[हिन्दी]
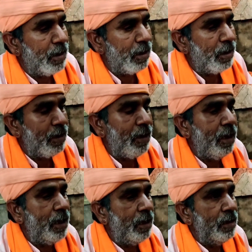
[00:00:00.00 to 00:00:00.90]
यज्ञ किया
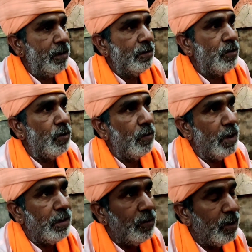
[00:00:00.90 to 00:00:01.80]
सोवा
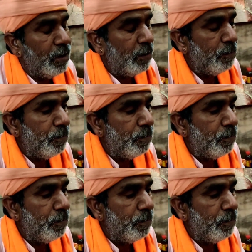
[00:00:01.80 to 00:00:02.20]
सवायुग के